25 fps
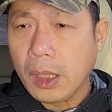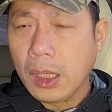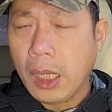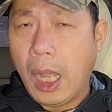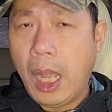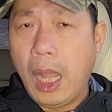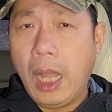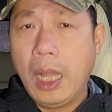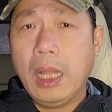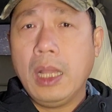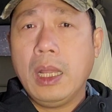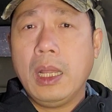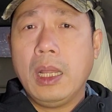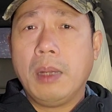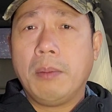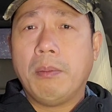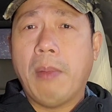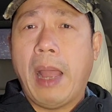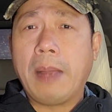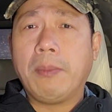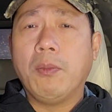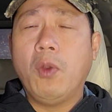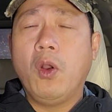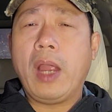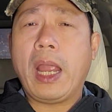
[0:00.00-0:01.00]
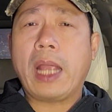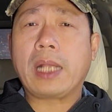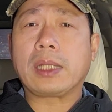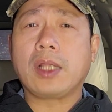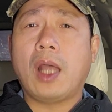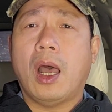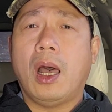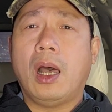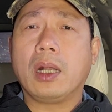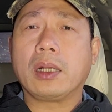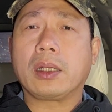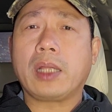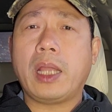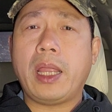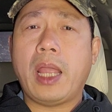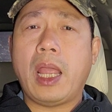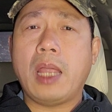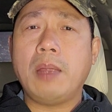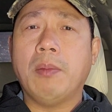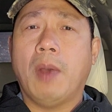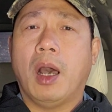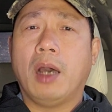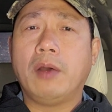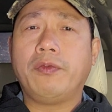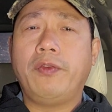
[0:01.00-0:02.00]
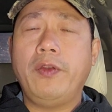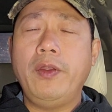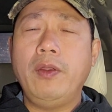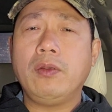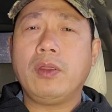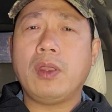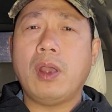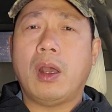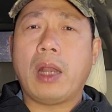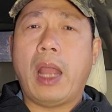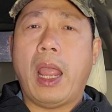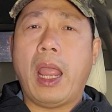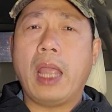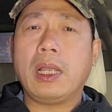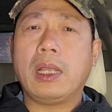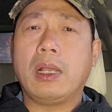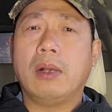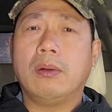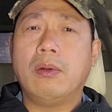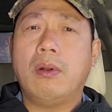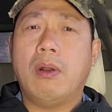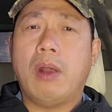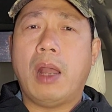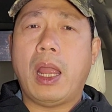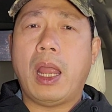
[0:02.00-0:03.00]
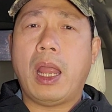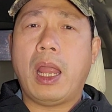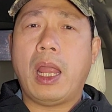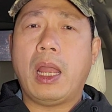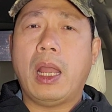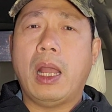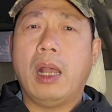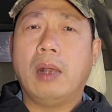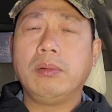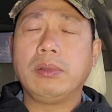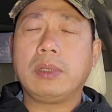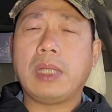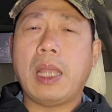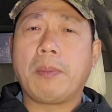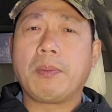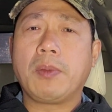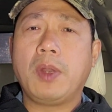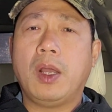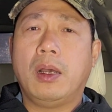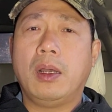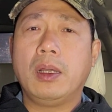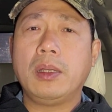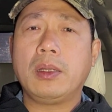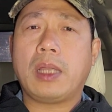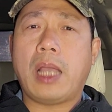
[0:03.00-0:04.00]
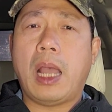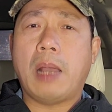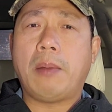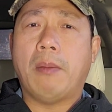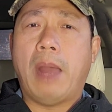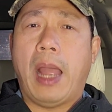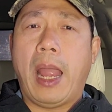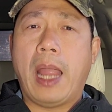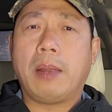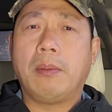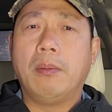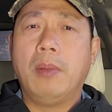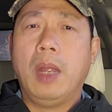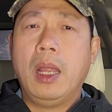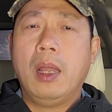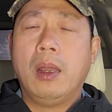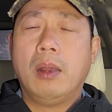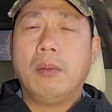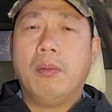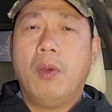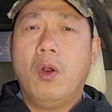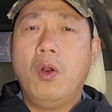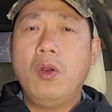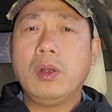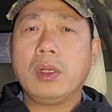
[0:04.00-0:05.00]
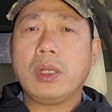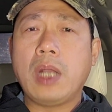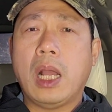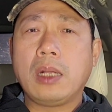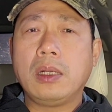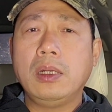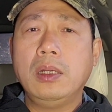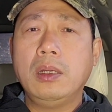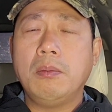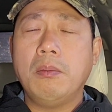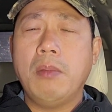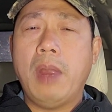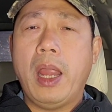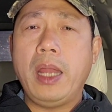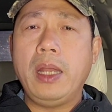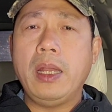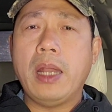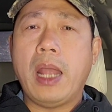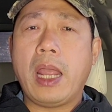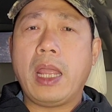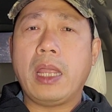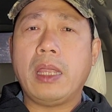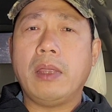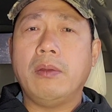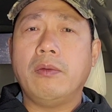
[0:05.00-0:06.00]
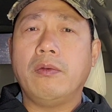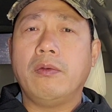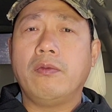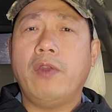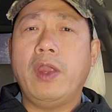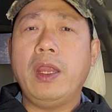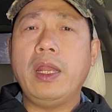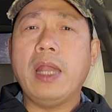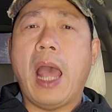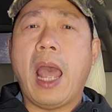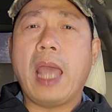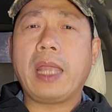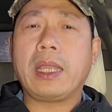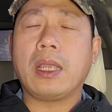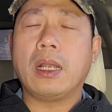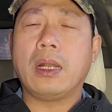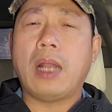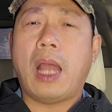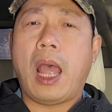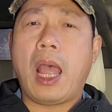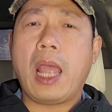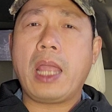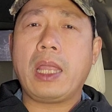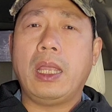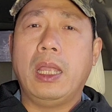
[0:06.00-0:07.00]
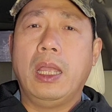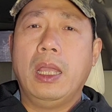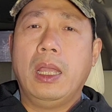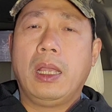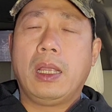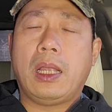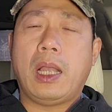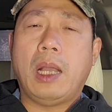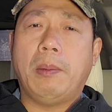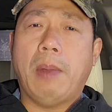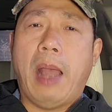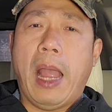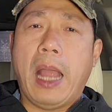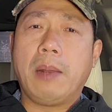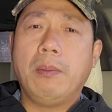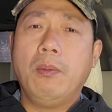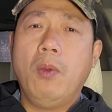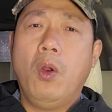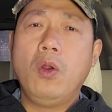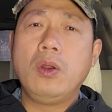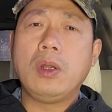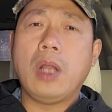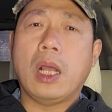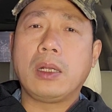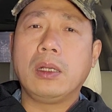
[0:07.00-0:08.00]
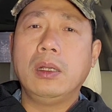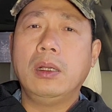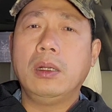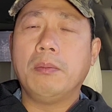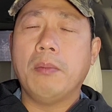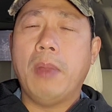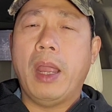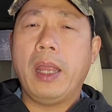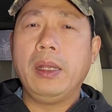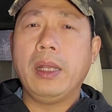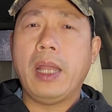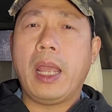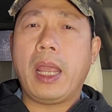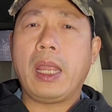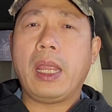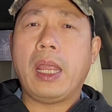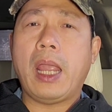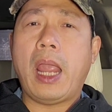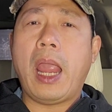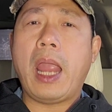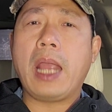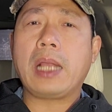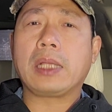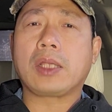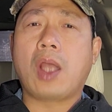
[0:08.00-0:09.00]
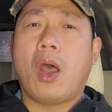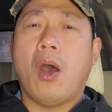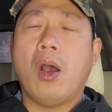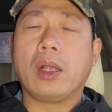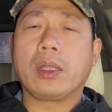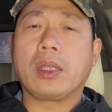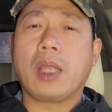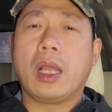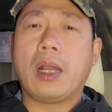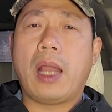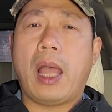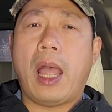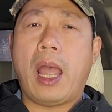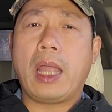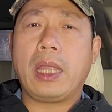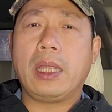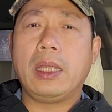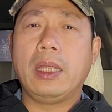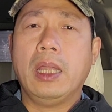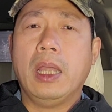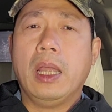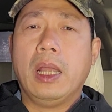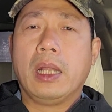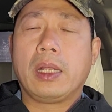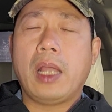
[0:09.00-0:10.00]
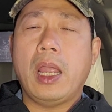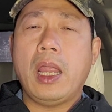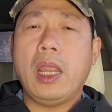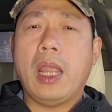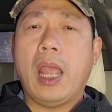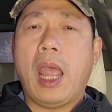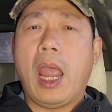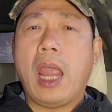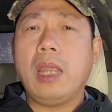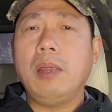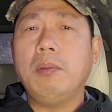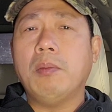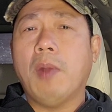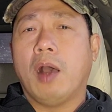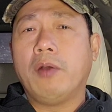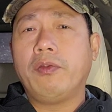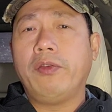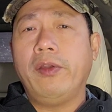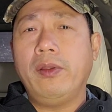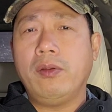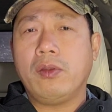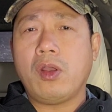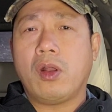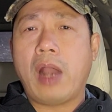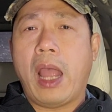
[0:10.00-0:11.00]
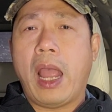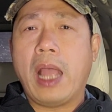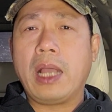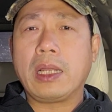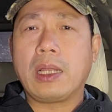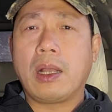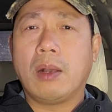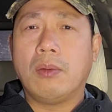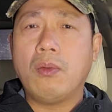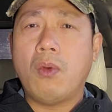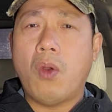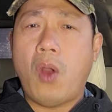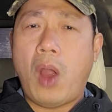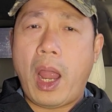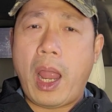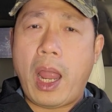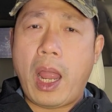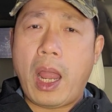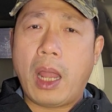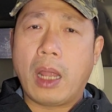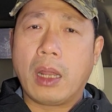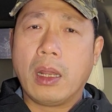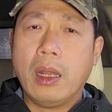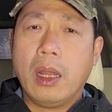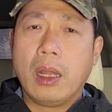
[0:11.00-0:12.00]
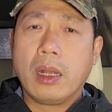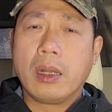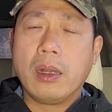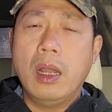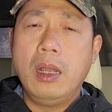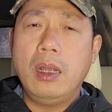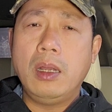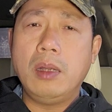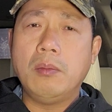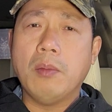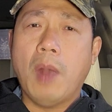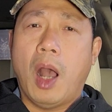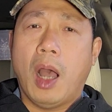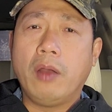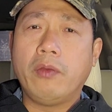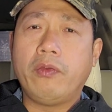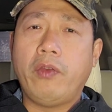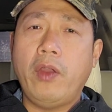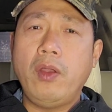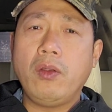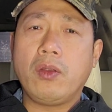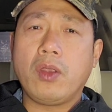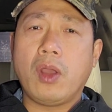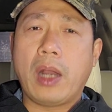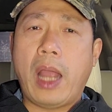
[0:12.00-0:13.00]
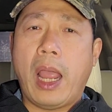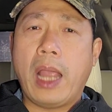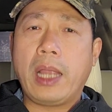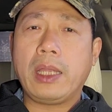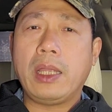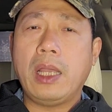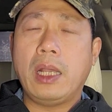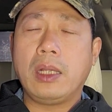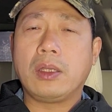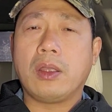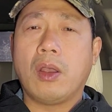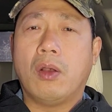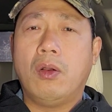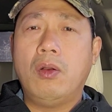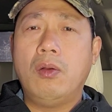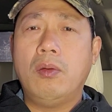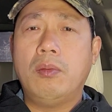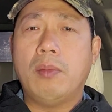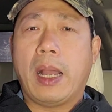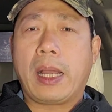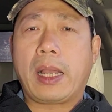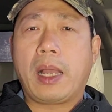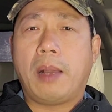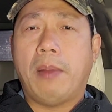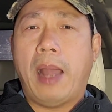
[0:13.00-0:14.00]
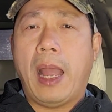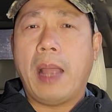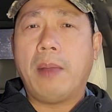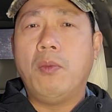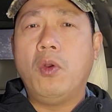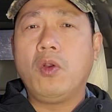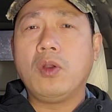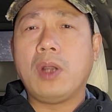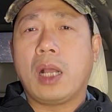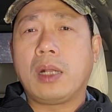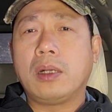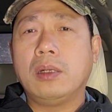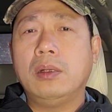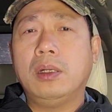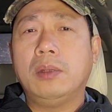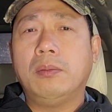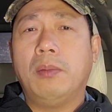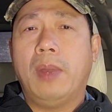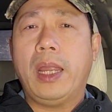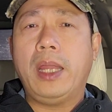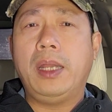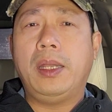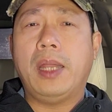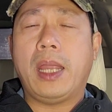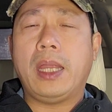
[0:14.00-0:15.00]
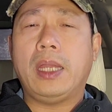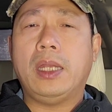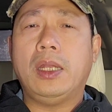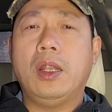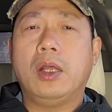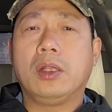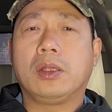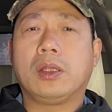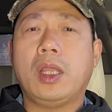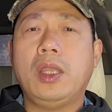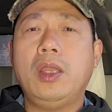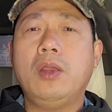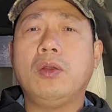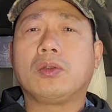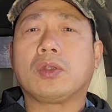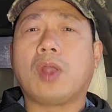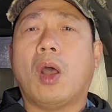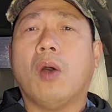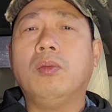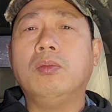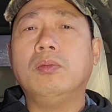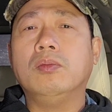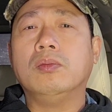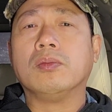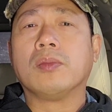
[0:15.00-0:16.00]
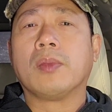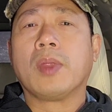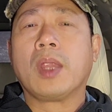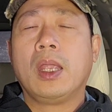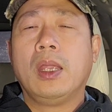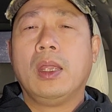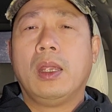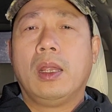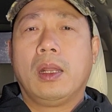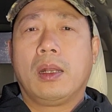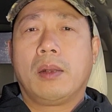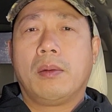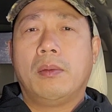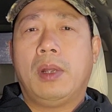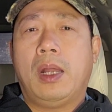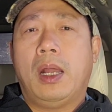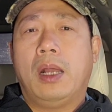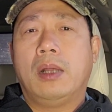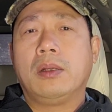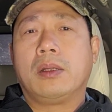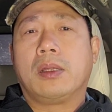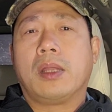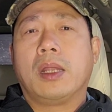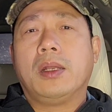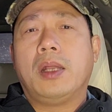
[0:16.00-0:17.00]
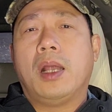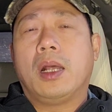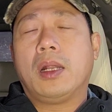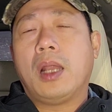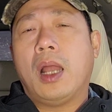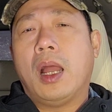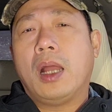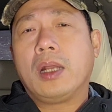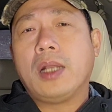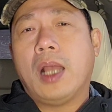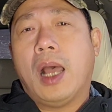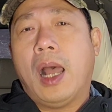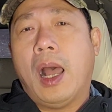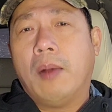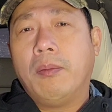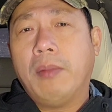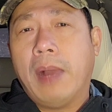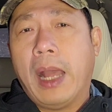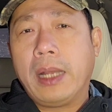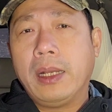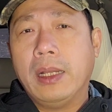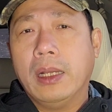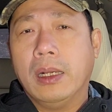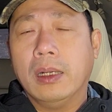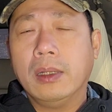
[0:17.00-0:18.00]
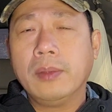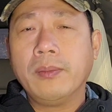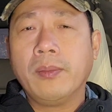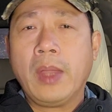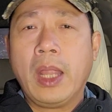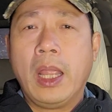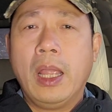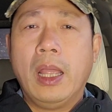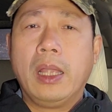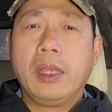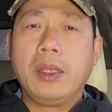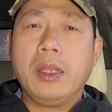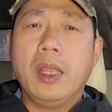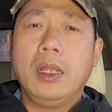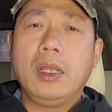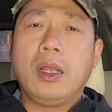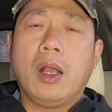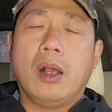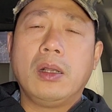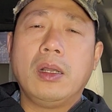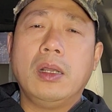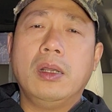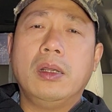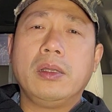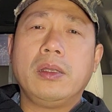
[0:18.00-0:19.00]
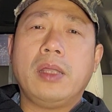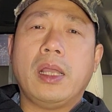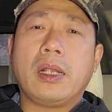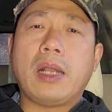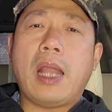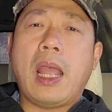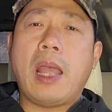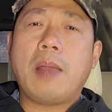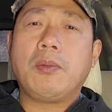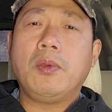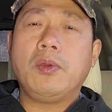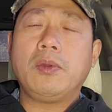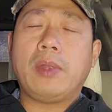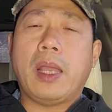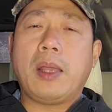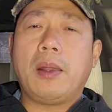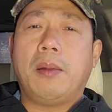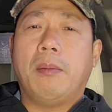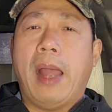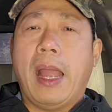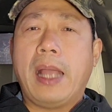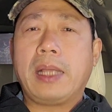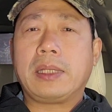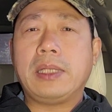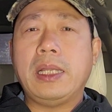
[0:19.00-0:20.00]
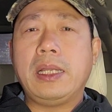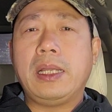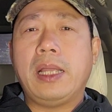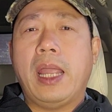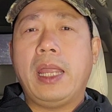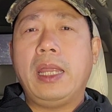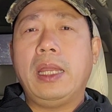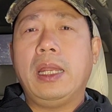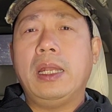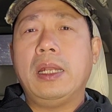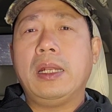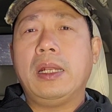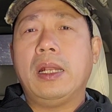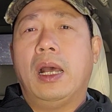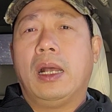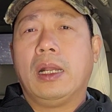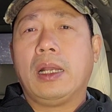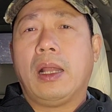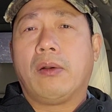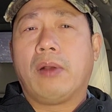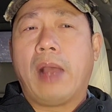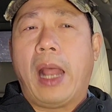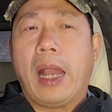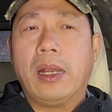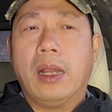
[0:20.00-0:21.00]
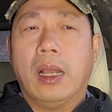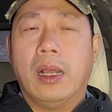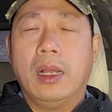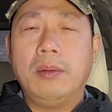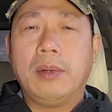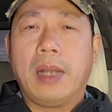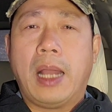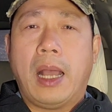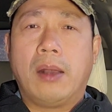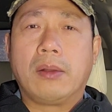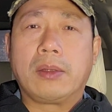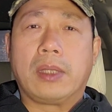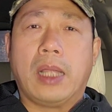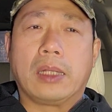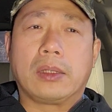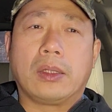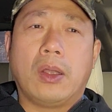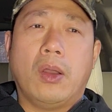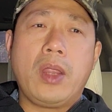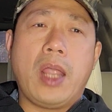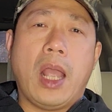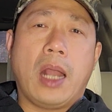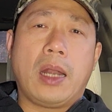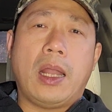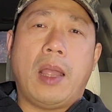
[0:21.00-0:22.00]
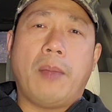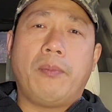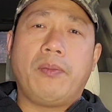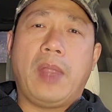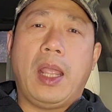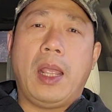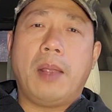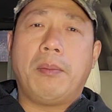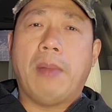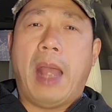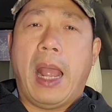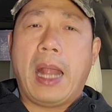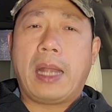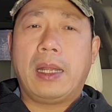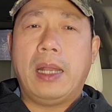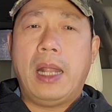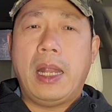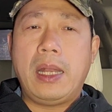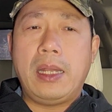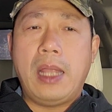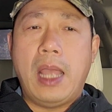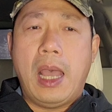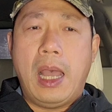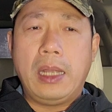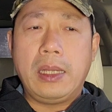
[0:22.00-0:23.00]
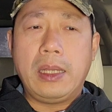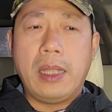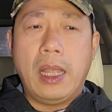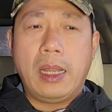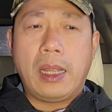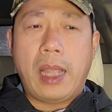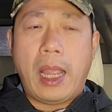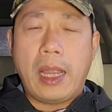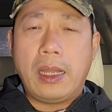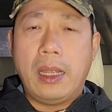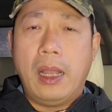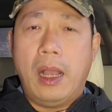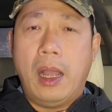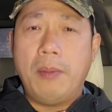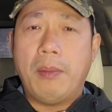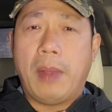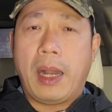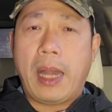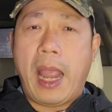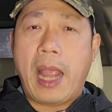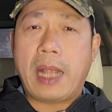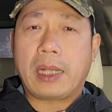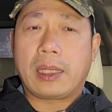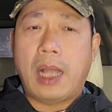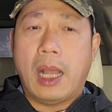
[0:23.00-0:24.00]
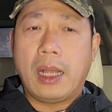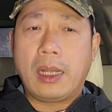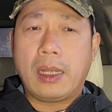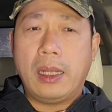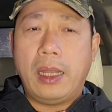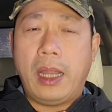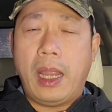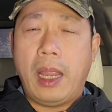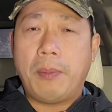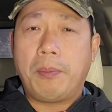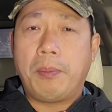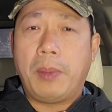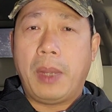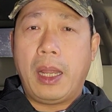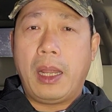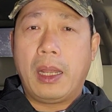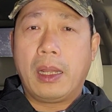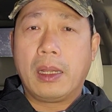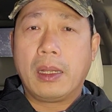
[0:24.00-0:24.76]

đó bạn muốn an toàn thì hãy bỏ phiếu cho đảng cộng hòa ông trump nói các bạn muốn đất nước mỹ này vĩ đại trở lại các bạn muốn đất nước mỹ này an toàn trở lại thì hãy bỏ phiếu cho đảng cộng hòa đừng bỏ phiếu cho đảng dân chủ mà các bạn muốn đất nước mỹ này nó tiêu tùng đúng không nó nó không ảnh hưởng những con người việt nam cũng vậy các bạn suy nghĩ nó đâu có ảnh hưởng đâu giờ tôi vẫn làm việc bạn nên nhớ những cái người mà đang thất nghiệp